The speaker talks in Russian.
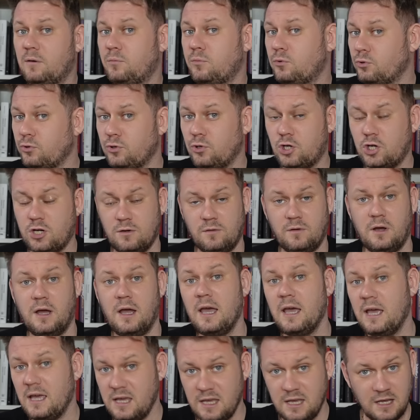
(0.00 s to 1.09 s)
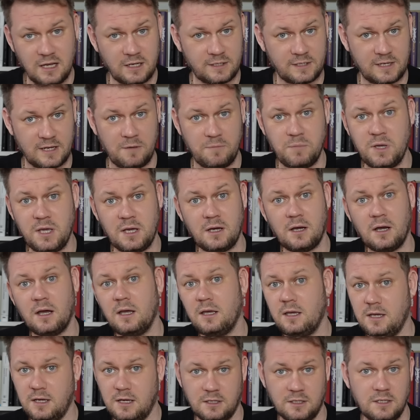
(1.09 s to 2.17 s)
будущего их самих,
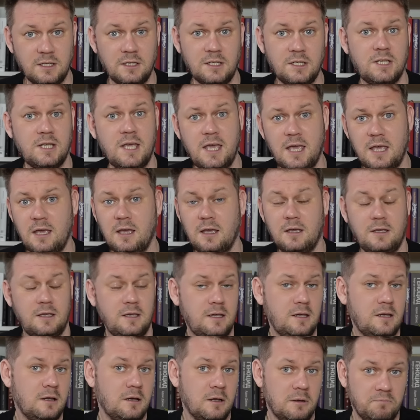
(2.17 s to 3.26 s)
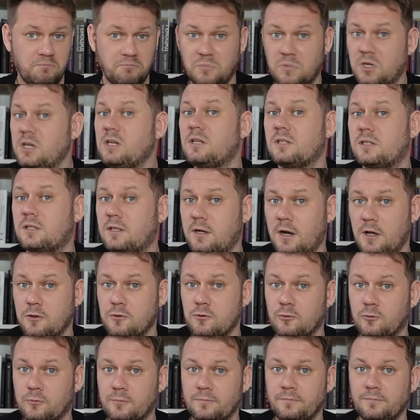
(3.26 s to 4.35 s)
их детей и их
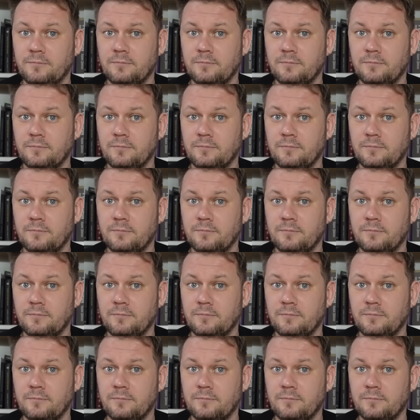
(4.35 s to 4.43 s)
страну.